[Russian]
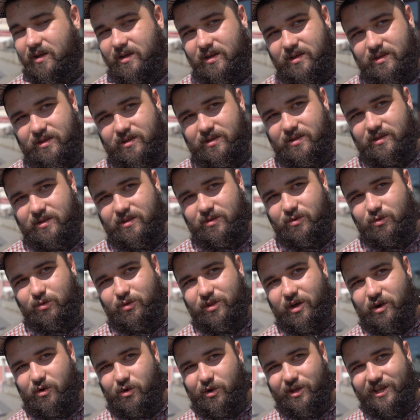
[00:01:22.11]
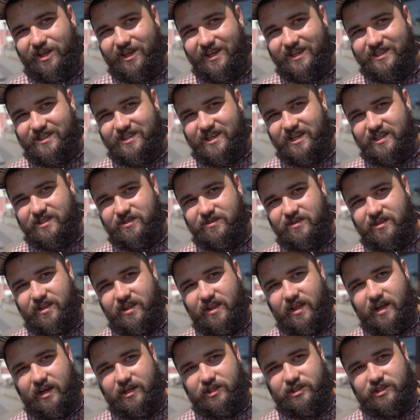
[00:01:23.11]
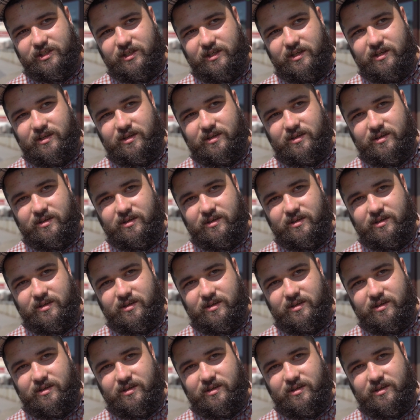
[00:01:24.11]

а, ну, дороги, естественно, наши